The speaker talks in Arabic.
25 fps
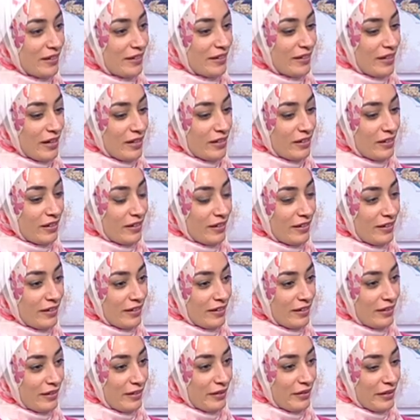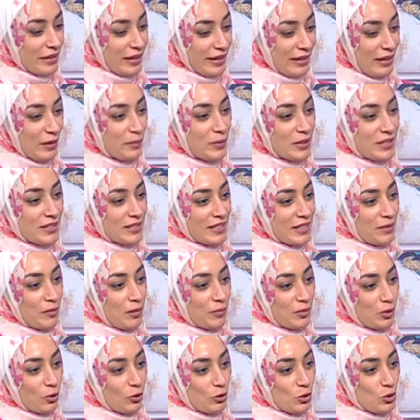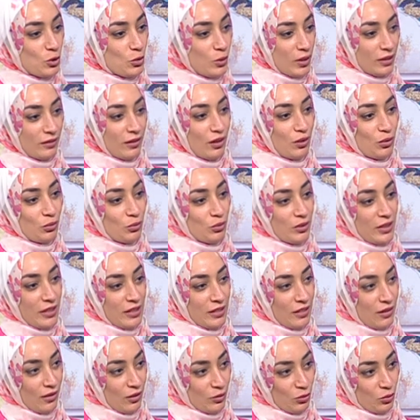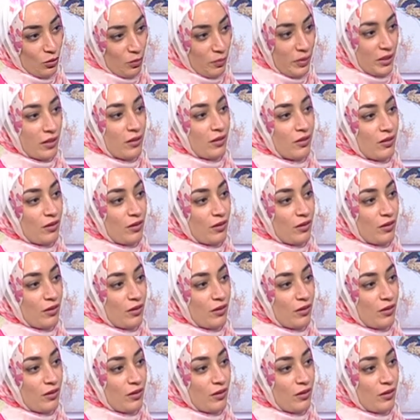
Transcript: يعني الرجاله بس ايه ما بتاخدش وقت على طول يعني على طول بيقرر